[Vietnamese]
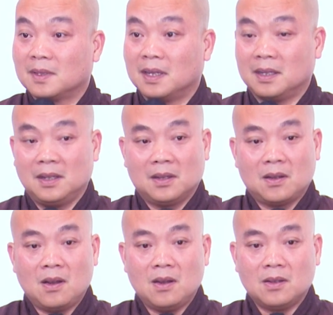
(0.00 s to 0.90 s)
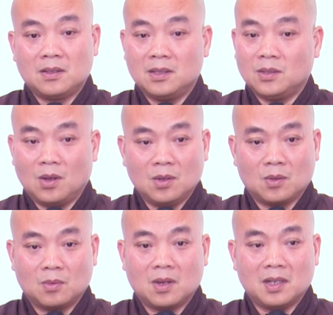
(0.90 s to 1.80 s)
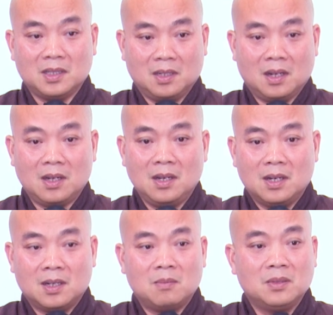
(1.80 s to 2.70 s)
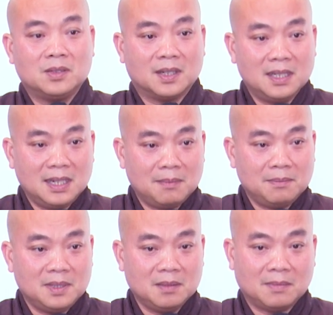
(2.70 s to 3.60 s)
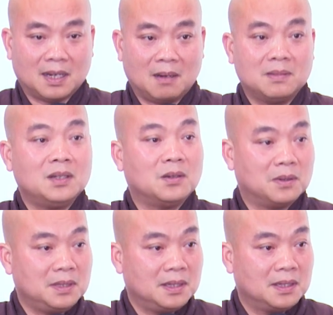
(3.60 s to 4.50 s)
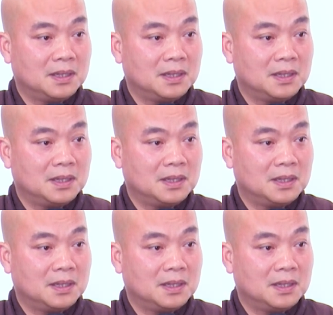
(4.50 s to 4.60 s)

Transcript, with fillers: À, có thỉnh thoảng cũng có cái gì đó không vừa ý lắm, nhưng mà không đến nỗi.